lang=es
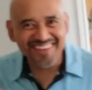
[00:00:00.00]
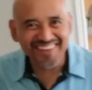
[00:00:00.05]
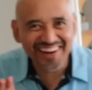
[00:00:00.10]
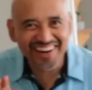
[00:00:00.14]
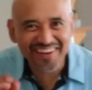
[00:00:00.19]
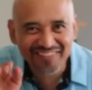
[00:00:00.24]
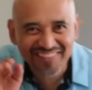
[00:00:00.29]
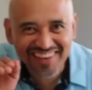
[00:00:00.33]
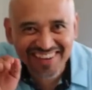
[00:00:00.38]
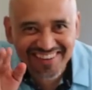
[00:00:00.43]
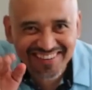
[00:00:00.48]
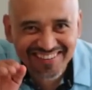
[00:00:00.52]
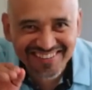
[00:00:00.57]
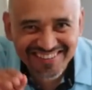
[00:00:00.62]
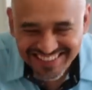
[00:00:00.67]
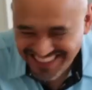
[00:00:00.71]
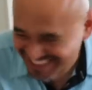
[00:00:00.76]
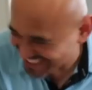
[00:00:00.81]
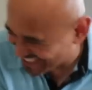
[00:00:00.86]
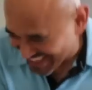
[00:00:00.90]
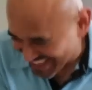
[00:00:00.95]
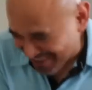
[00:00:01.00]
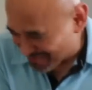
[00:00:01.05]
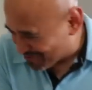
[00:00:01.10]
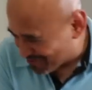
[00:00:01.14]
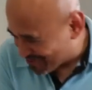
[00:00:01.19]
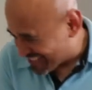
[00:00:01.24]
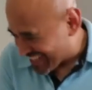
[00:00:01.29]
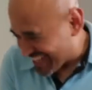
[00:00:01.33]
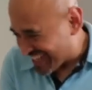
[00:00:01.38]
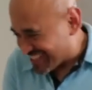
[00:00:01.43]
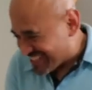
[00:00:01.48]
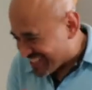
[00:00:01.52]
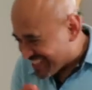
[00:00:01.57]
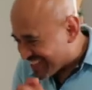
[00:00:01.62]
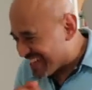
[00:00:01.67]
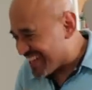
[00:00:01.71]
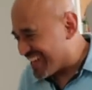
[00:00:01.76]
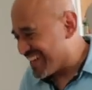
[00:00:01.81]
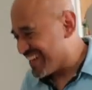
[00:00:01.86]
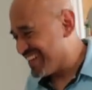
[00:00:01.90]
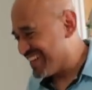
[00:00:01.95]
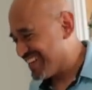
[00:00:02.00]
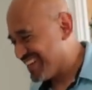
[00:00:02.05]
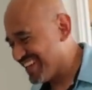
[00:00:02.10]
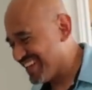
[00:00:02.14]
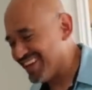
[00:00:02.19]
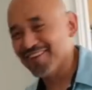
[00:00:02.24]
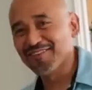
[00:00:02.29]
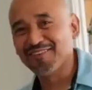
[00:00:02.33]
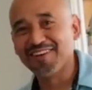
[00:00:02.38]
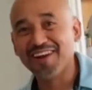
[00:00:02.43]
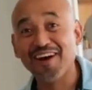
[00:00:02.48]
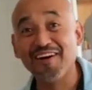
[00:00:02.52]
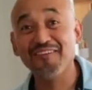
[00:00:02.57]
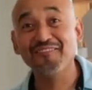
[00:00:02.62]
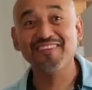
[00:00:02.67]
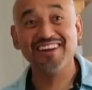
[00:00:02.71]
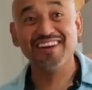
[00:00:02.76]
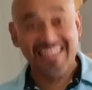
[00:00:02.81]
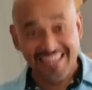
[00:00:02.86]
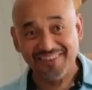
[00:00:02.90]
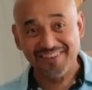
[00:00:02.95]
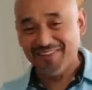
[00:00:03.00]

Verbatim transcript: por Hola, aquí. amigos, llegamos a casita. Y, con, hambre.